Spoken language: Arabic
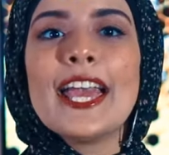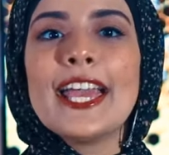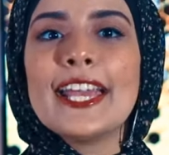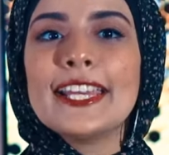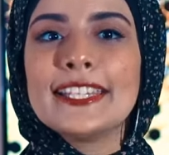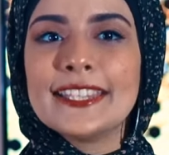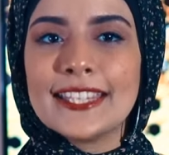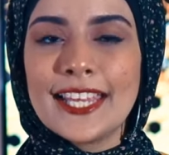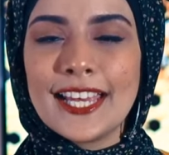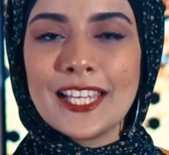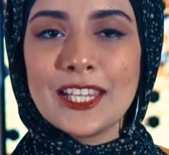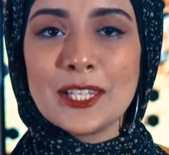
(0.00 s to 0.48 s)

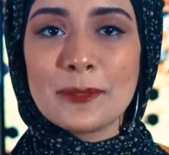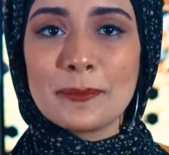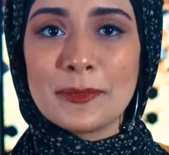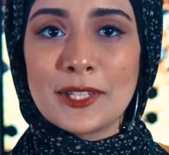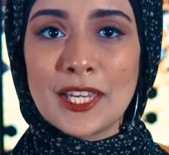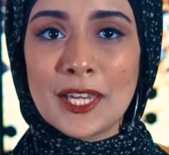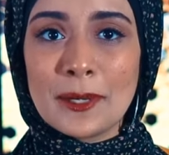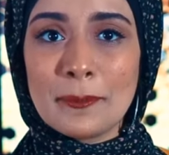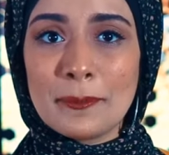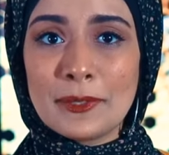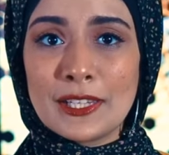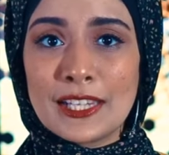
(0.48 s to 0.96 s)
النحل
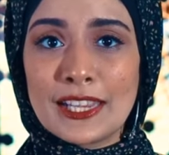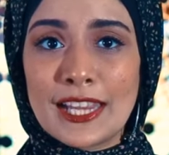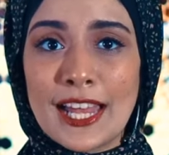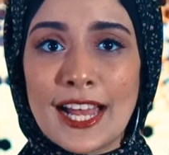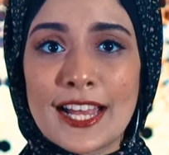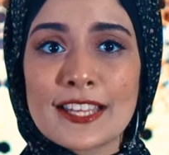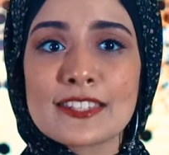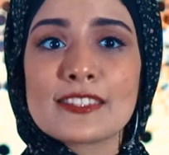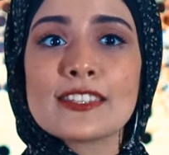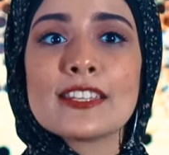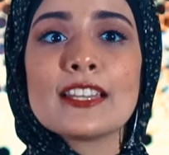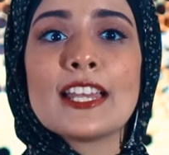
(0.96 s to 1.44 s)
بيعمل
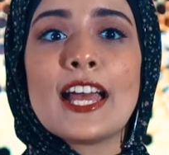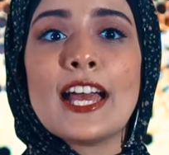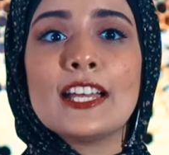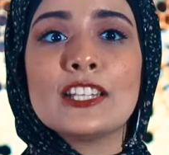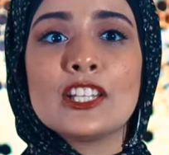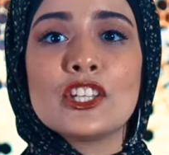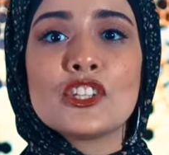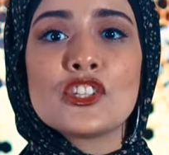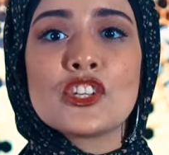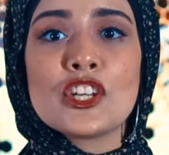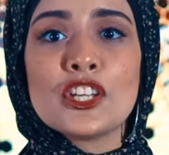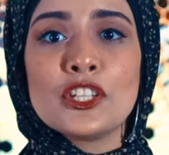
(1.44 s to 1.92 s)
العسل
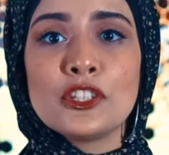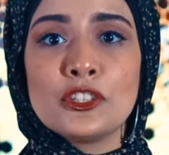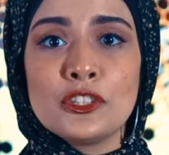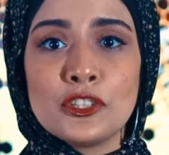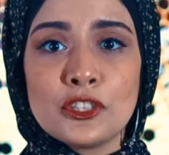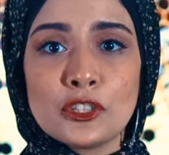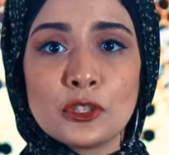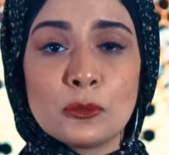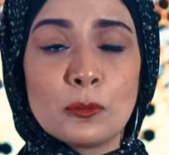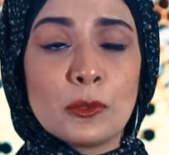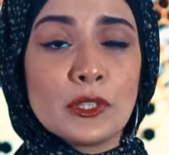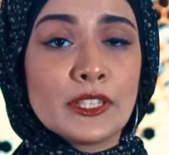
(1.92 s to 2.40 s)
علشان
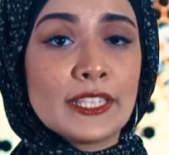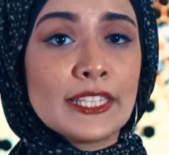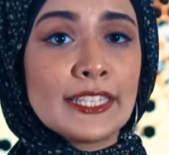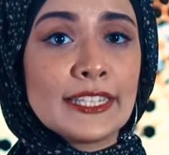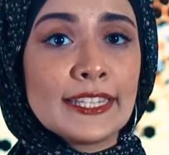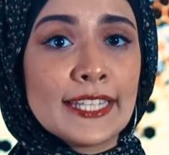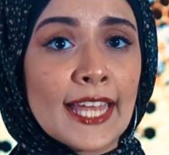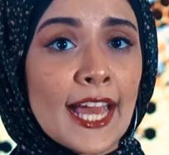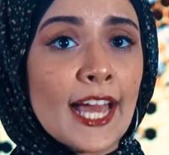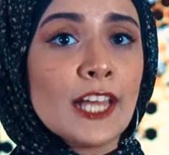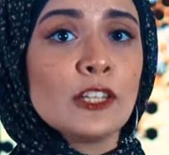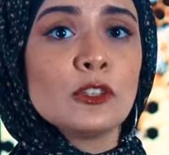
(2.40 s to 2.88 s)
يضمن
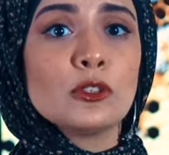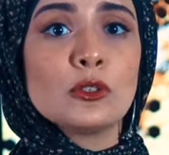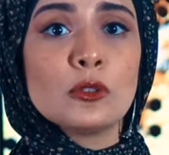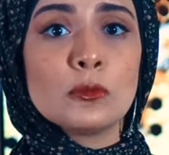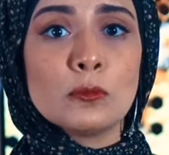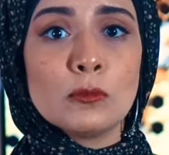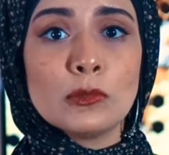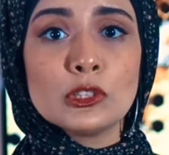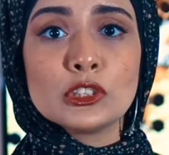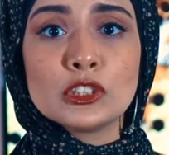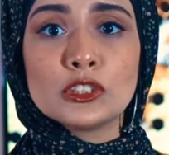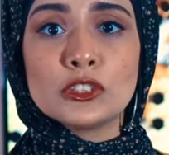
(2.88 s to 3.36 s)
ان عنده
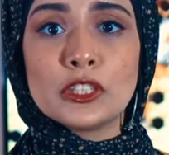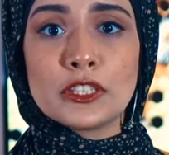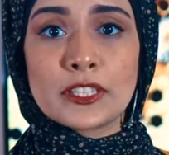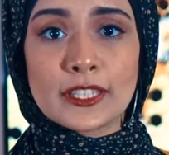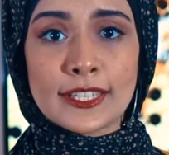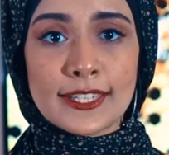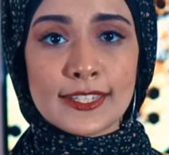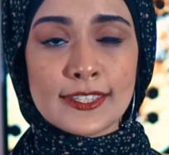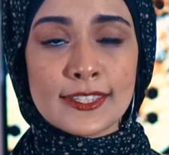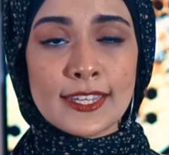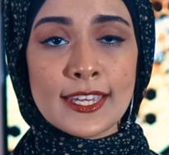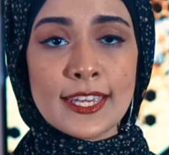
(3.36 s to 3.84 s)
مصدر
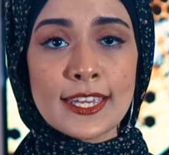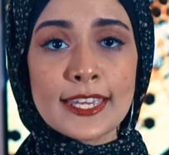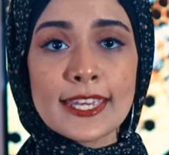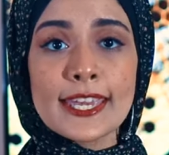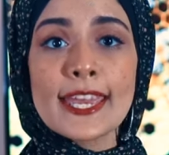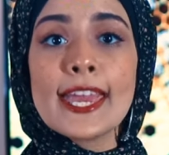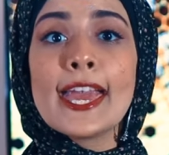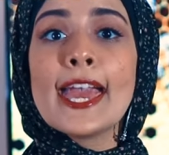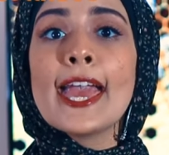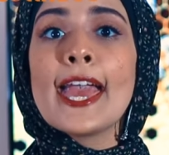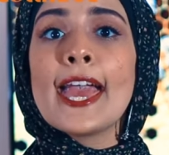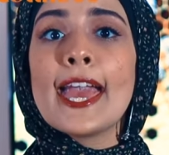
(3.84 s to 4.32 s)

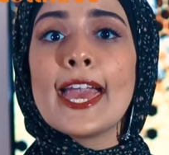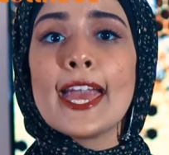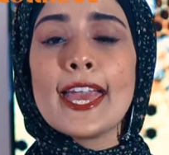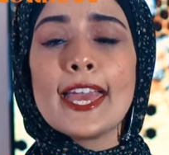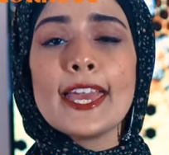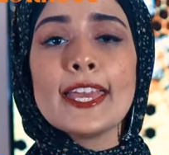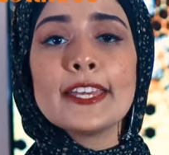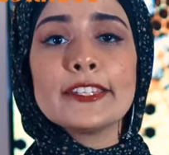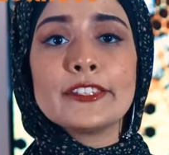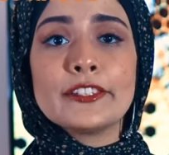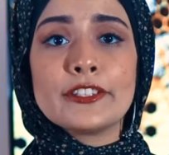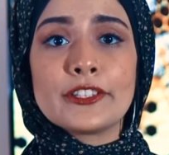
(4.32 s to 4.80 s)
غذائي
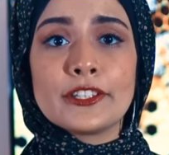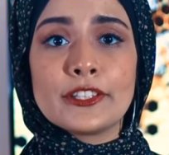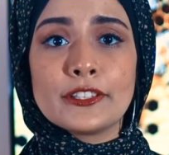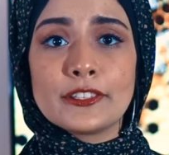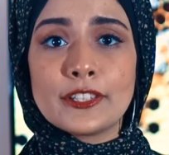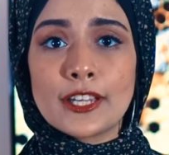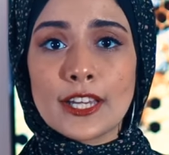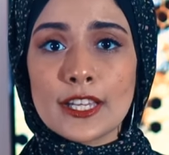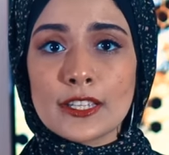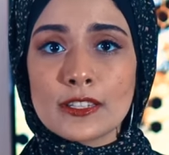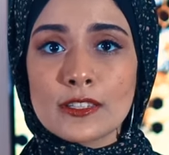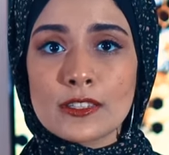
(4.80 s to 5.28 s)
قادر
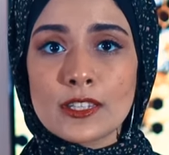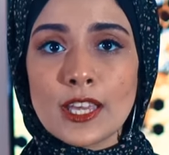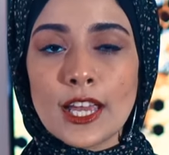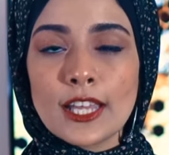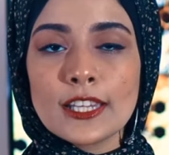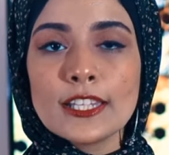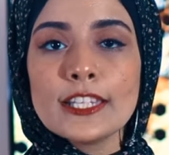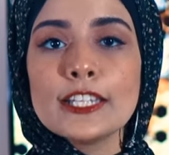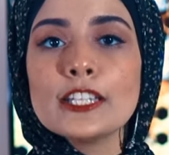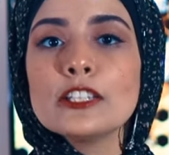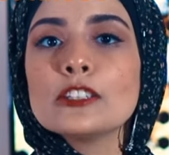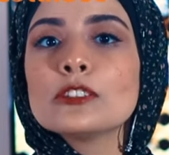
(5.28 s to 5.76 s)
يتغذى
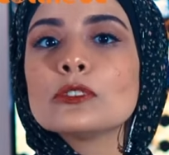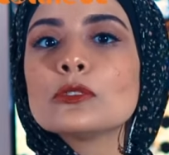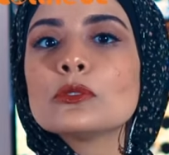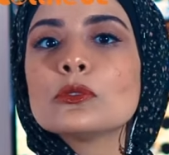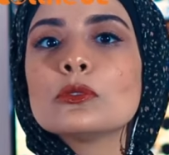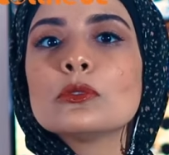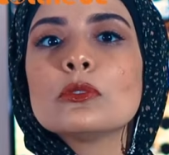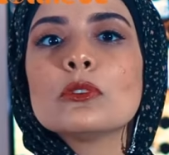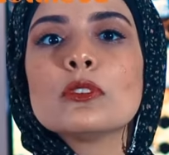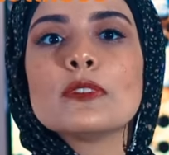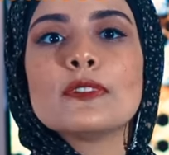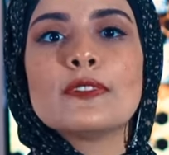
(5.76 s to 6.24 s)
عليه
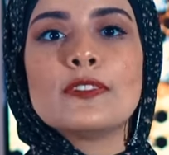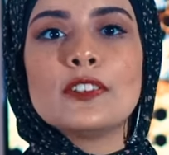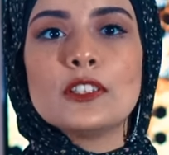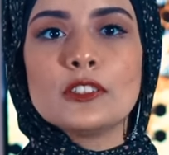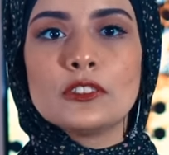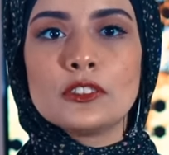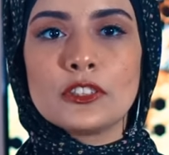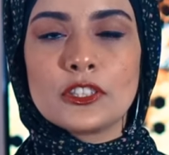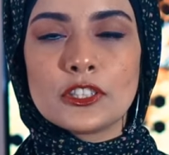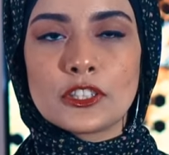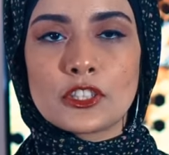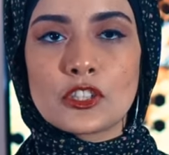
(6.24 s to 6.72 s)
طول
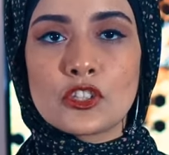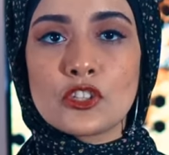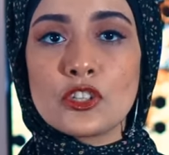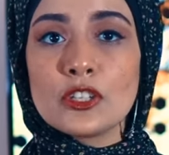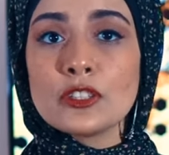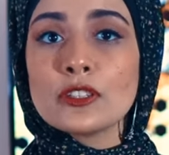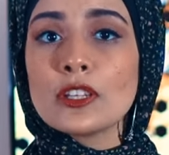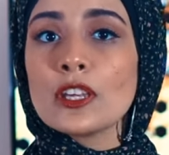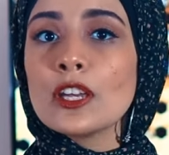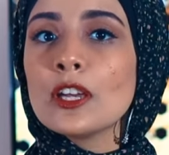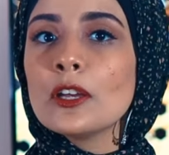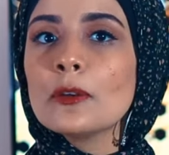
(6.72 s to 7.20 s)
فترة
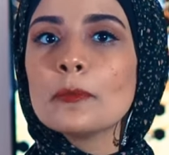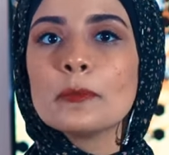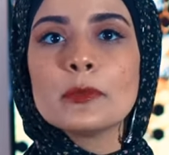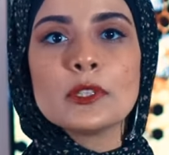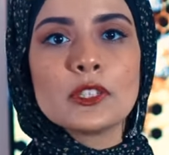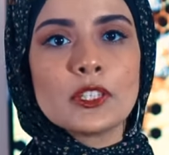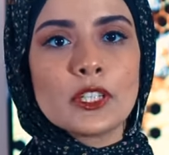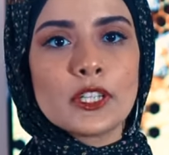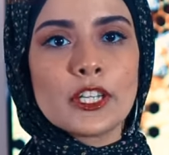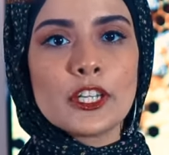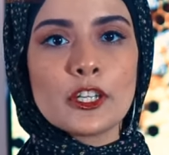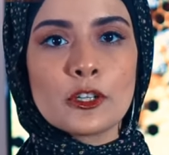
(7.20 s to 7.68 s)
الشتاء
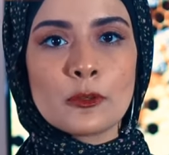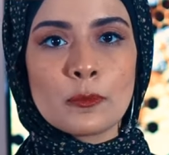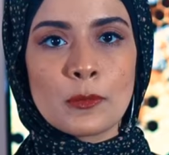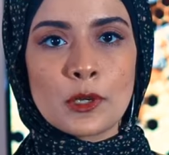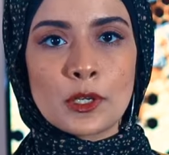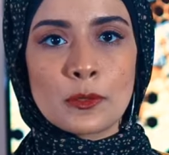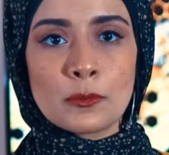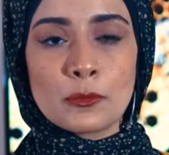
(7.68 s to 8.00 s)
من غير ما